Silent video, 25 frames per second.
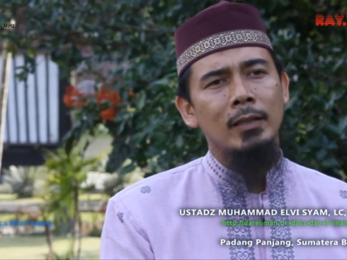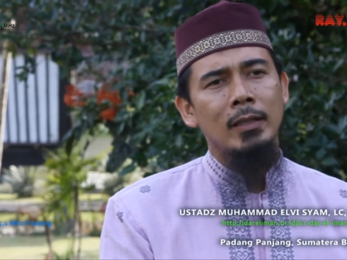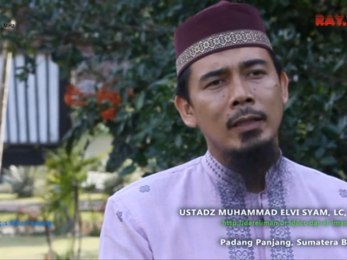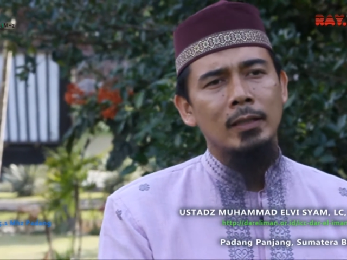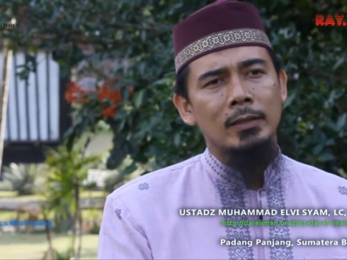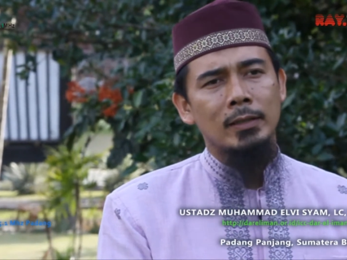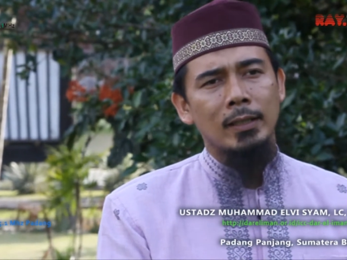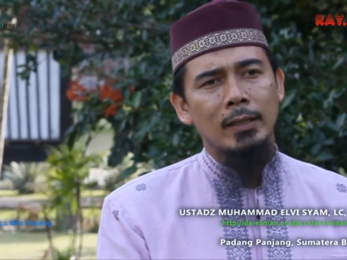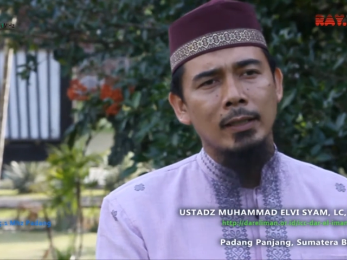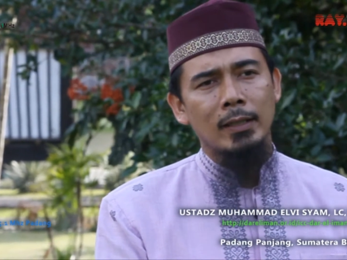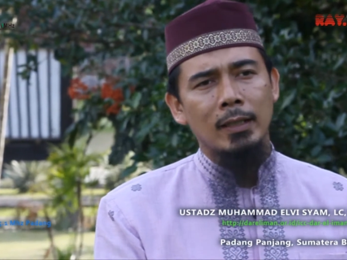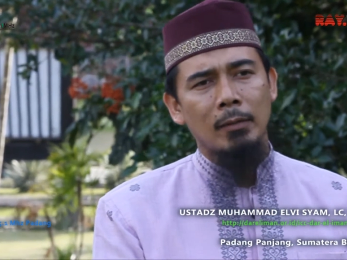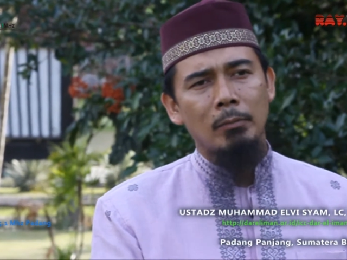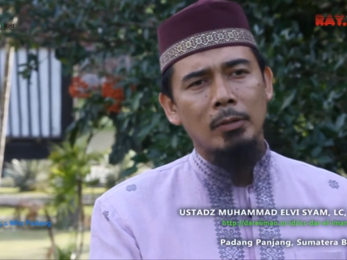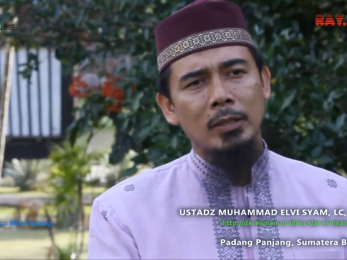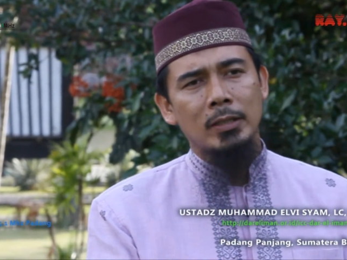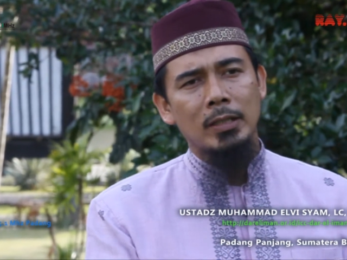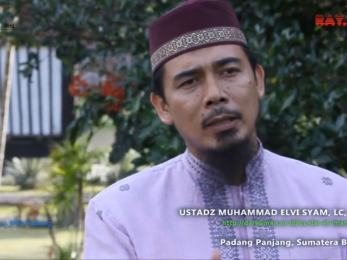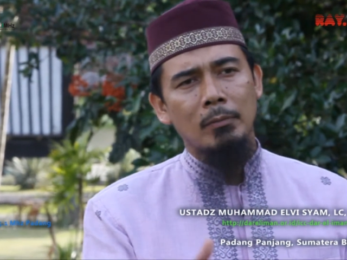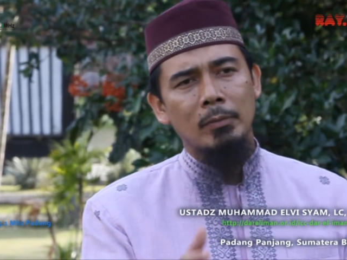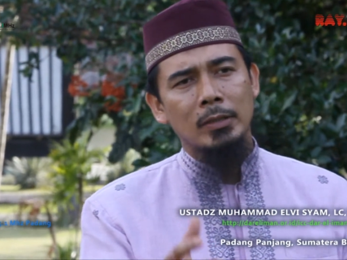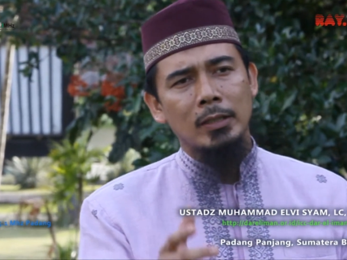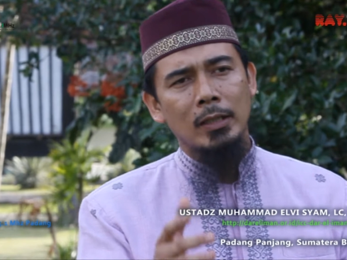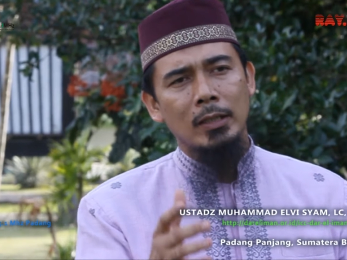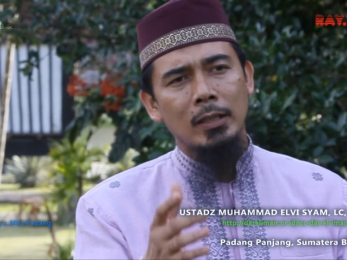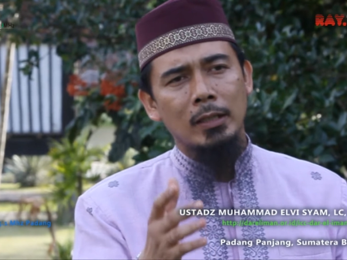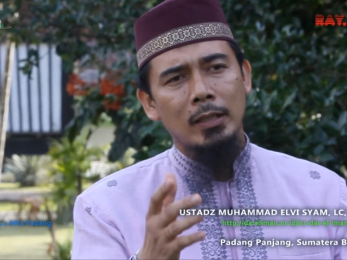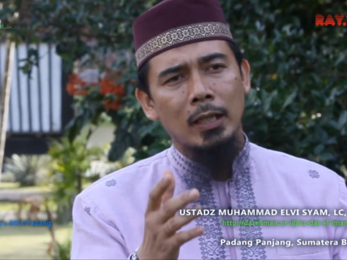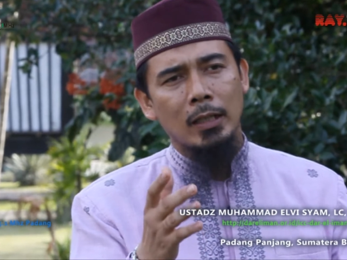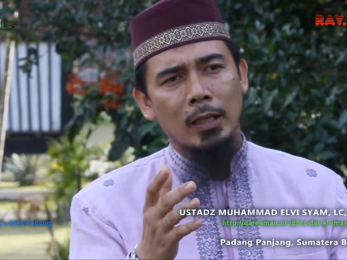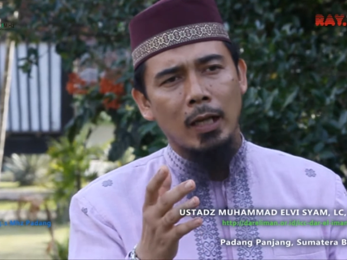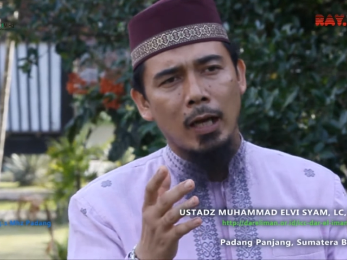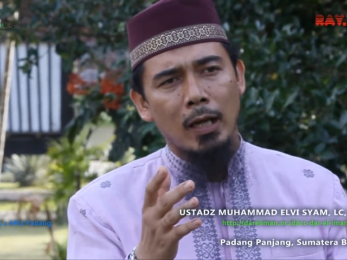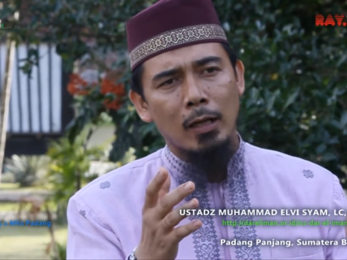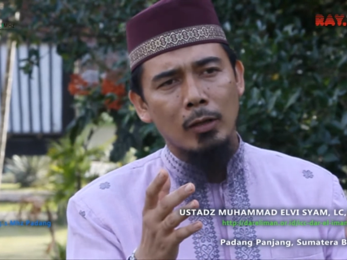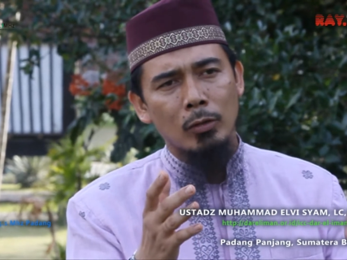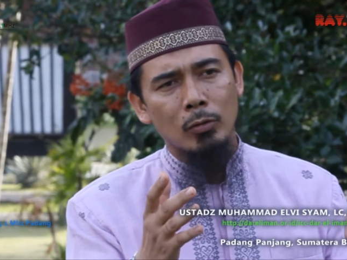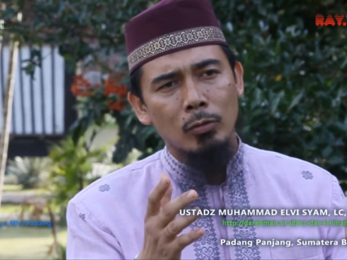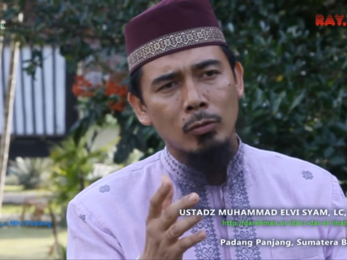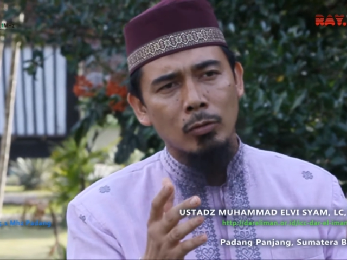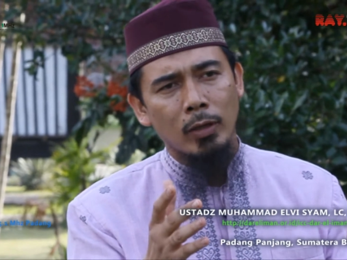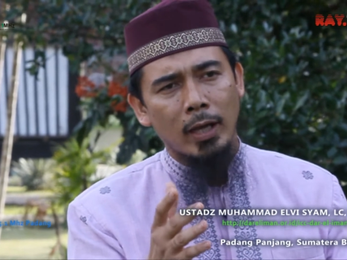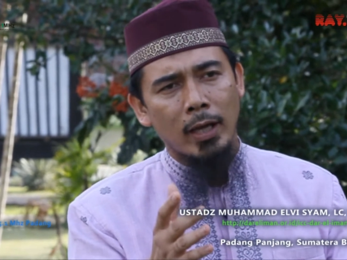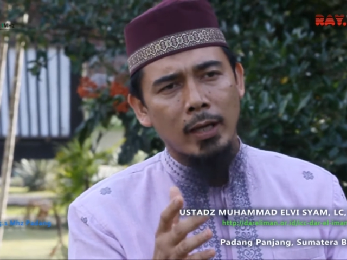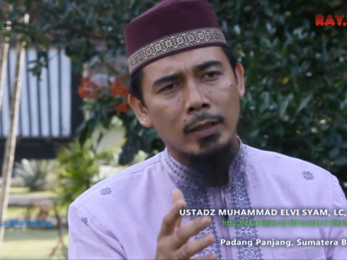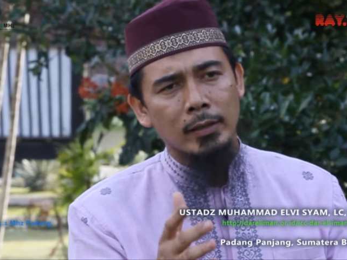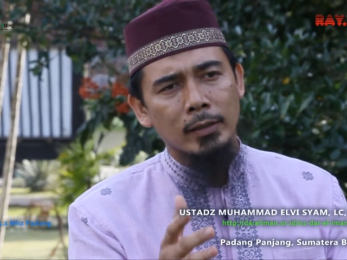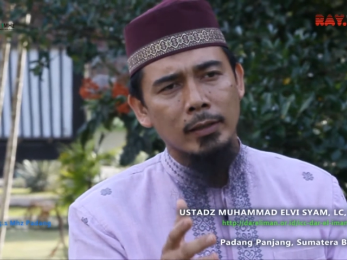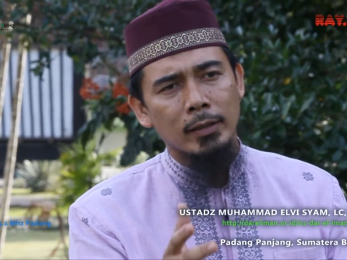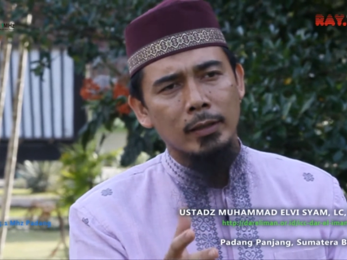Sehingga bisa menjadikan
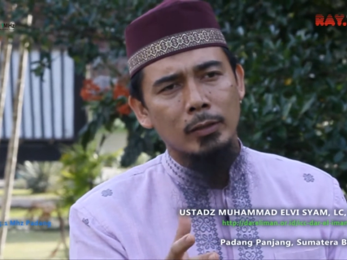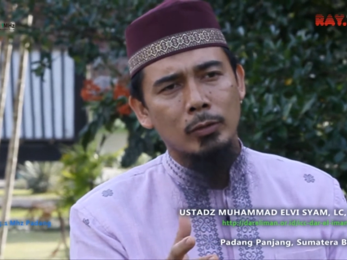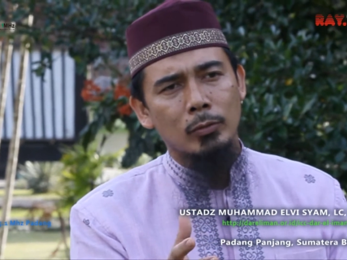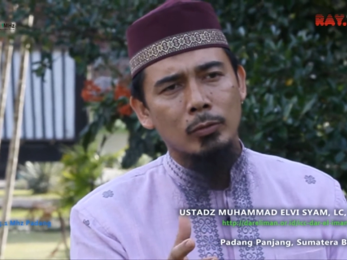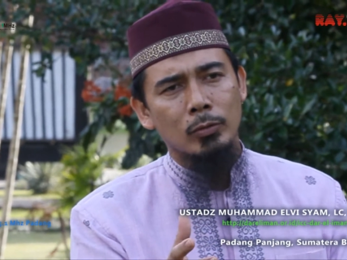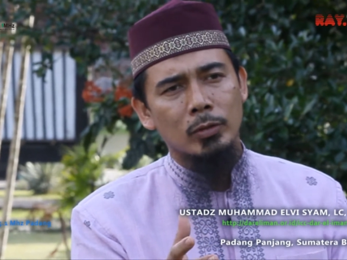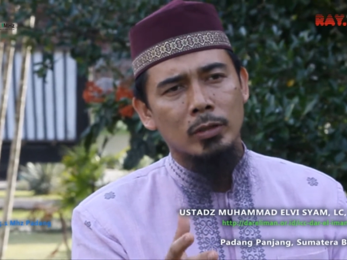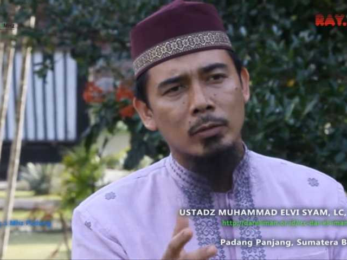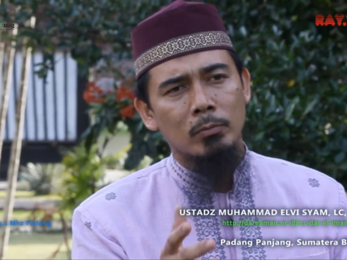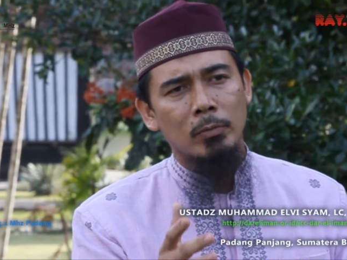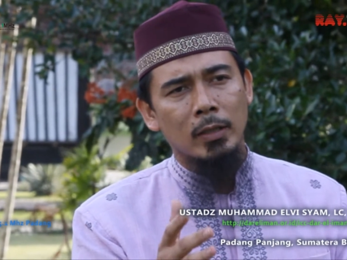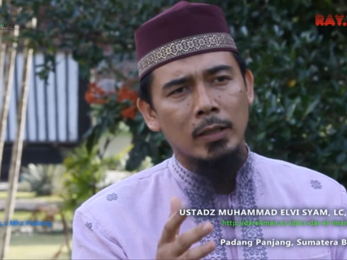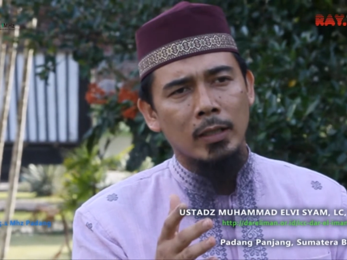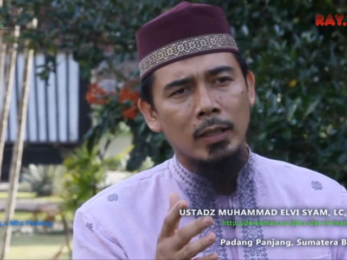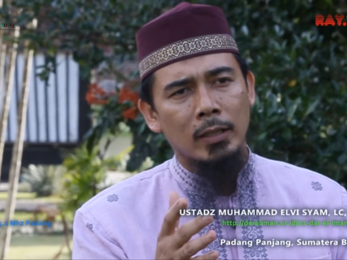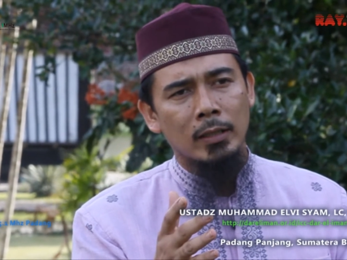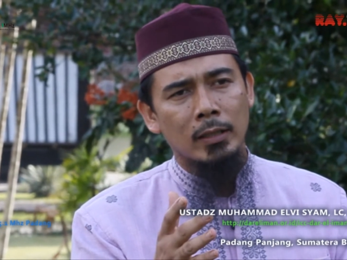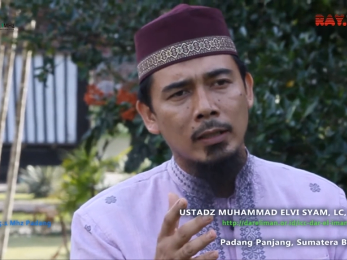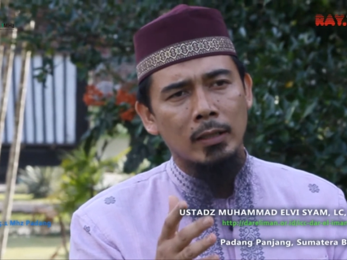Al-Quran itu sebagai